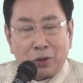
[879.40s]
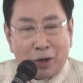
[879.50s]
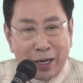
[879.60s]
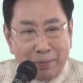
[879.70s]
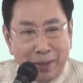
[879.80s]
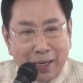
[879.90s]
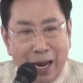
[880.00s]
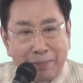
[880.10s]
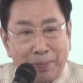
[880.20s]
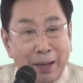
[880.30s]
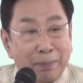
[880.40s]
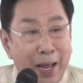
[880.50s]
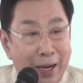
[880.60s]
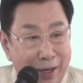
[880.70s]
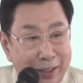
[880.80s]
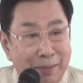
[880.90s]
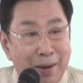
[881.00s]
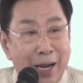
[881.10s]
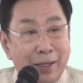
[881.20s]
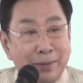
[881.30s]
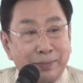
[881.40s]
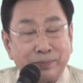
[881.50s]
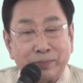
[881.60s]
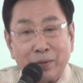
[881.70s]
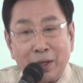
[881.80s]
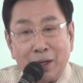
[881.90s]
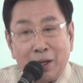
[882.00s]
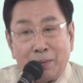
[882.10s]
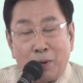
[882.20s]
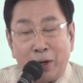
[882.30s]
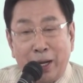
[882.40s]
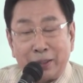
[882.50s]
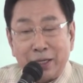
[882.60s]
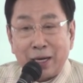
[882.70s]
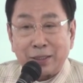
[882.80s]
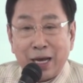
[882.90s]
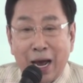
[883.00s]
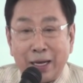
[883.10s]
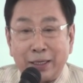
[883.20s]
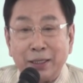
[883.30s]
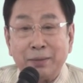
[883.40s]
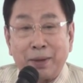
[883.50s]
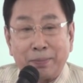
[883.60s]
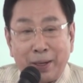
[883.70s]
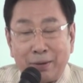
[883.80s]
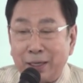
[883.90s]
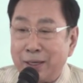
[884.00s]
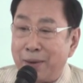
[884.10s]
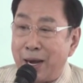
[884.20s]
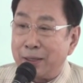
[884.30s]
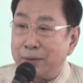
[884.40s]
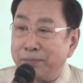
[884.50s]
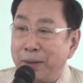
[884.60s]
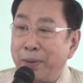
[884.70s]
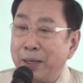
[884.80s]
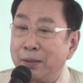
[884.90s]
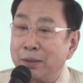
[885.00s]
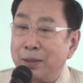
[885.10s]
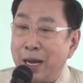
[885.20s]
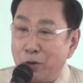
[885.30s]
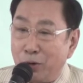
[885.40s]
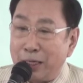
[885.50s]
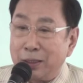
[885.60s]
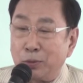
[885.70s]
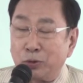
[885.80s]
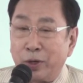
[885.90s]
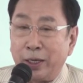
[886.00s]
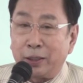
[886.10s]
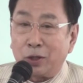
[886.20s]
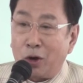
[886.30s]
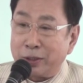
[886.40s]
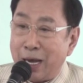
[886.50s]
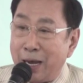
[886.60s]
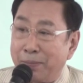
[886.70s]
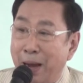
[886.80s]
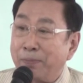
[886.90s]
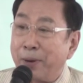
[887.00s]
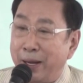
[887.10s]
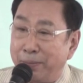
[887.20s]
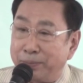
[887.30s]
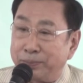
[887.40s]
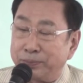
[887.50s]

ตอนนั้นมีการเปลี่ยนแปลงรัฐบาลพลเอกชาติชายขึ้นมาเป็นรัฐบาลมันเป็นนายกรัฐมนตรีต่อจากป๋าเปรม